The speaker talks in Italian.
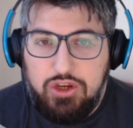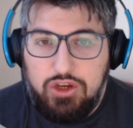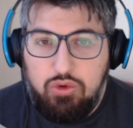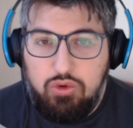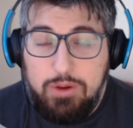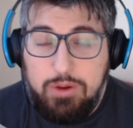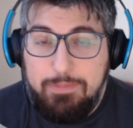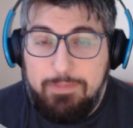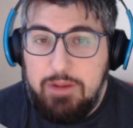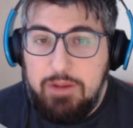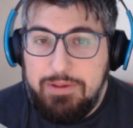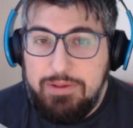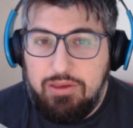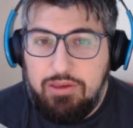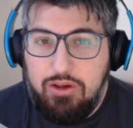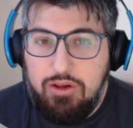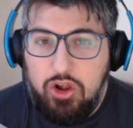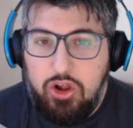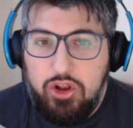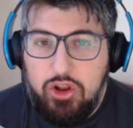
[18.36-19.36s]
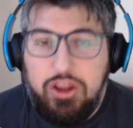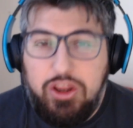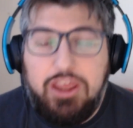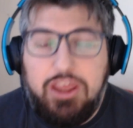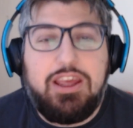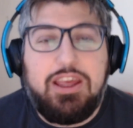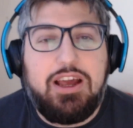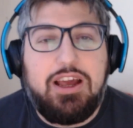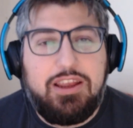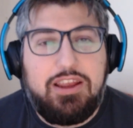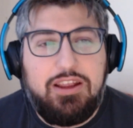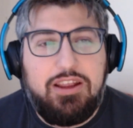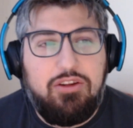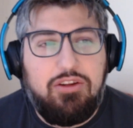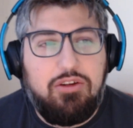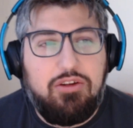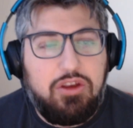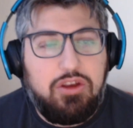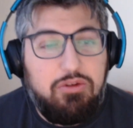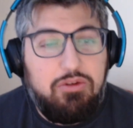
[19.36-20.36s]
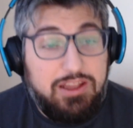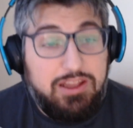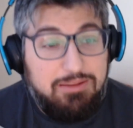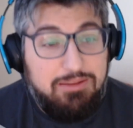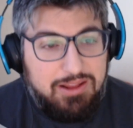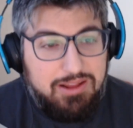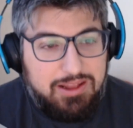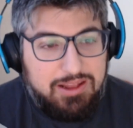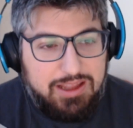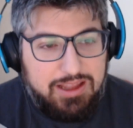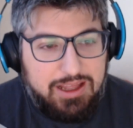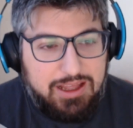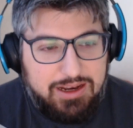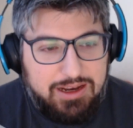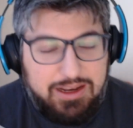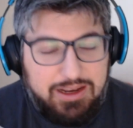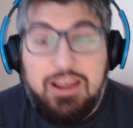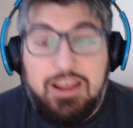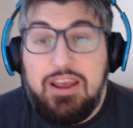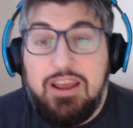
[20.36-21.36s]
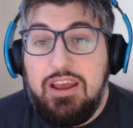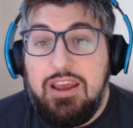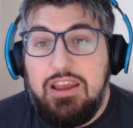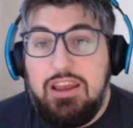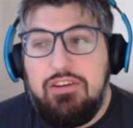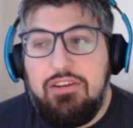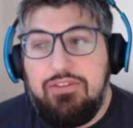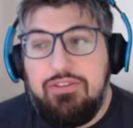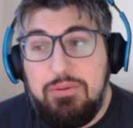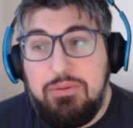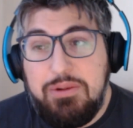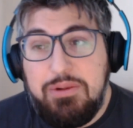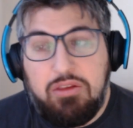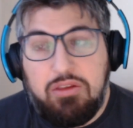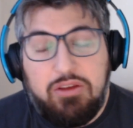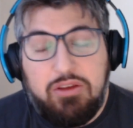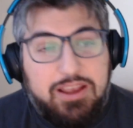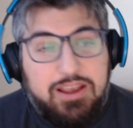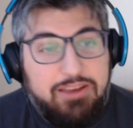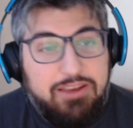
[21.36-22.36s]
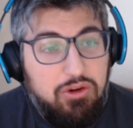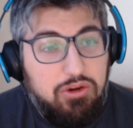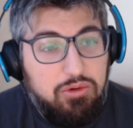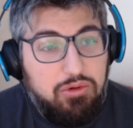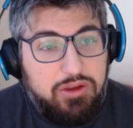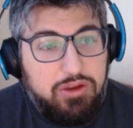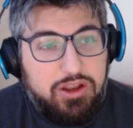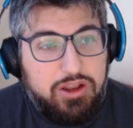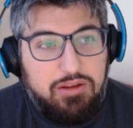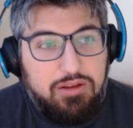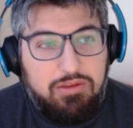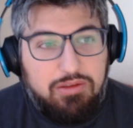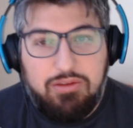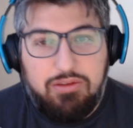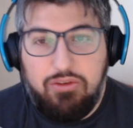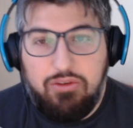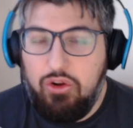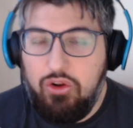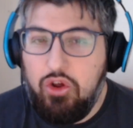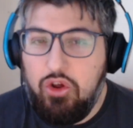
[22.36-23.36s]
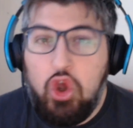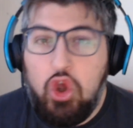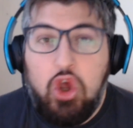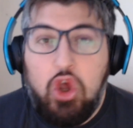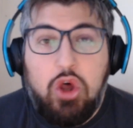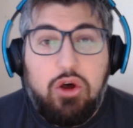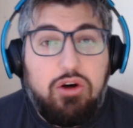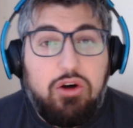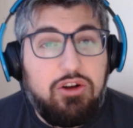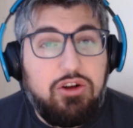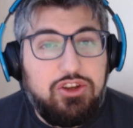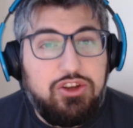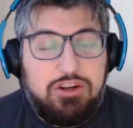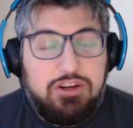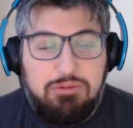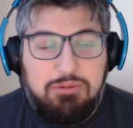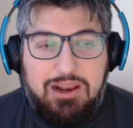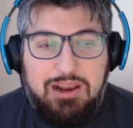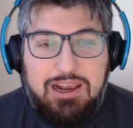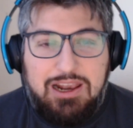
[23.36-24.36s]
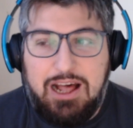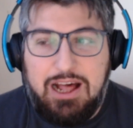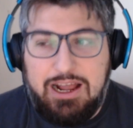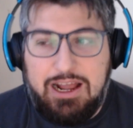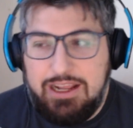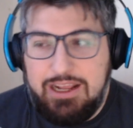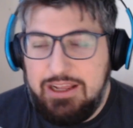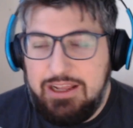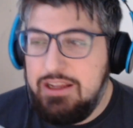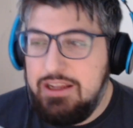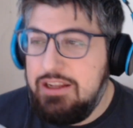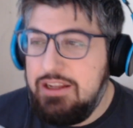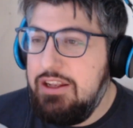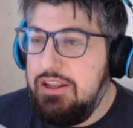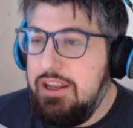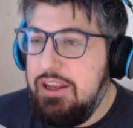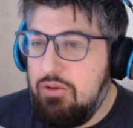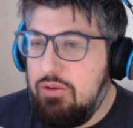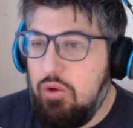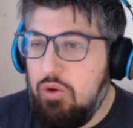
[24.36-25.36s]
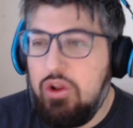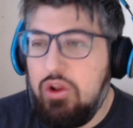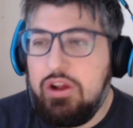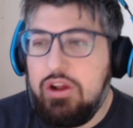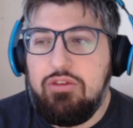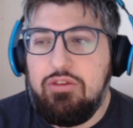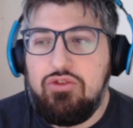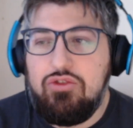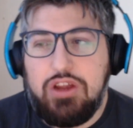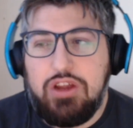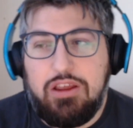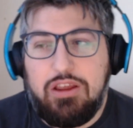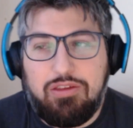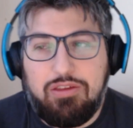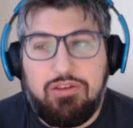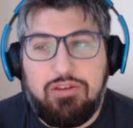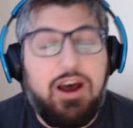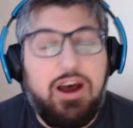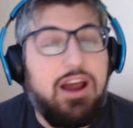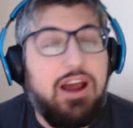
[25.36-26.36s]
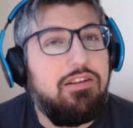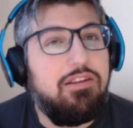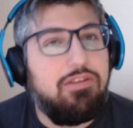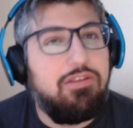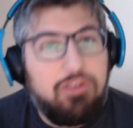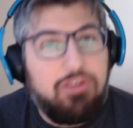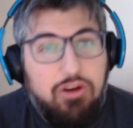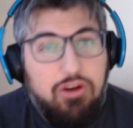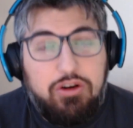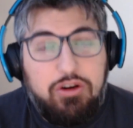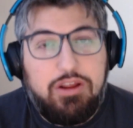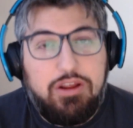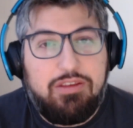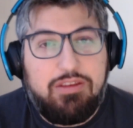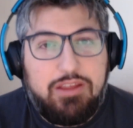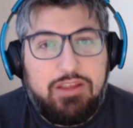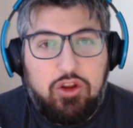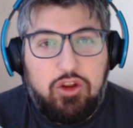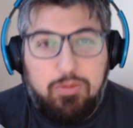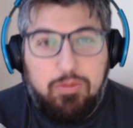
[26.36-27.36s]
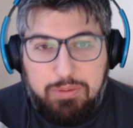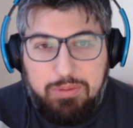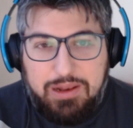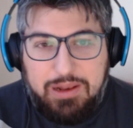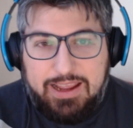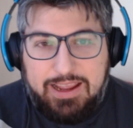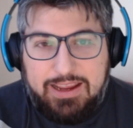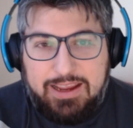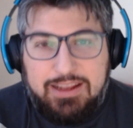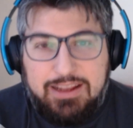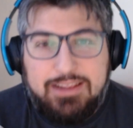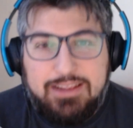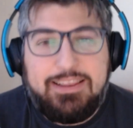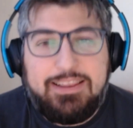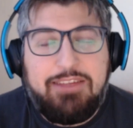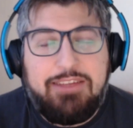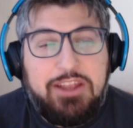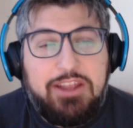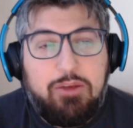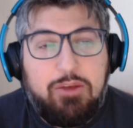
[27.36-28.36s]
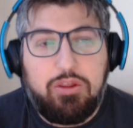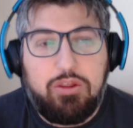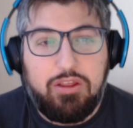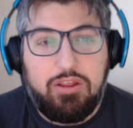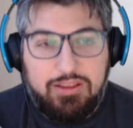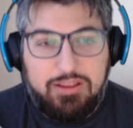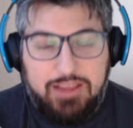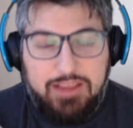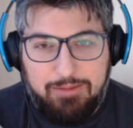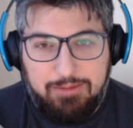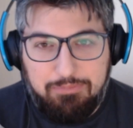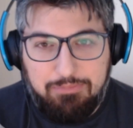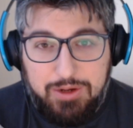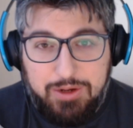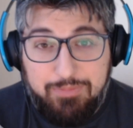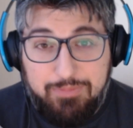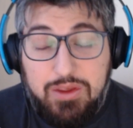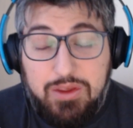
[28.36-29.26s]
qui per un episodio di Chiacchiere d'Occhio with Mitterri, il fondo della sua chiacchiera è lui che non solo. Oggi devo parlare di quello che è successo al Sony State of Play del 24 settembre.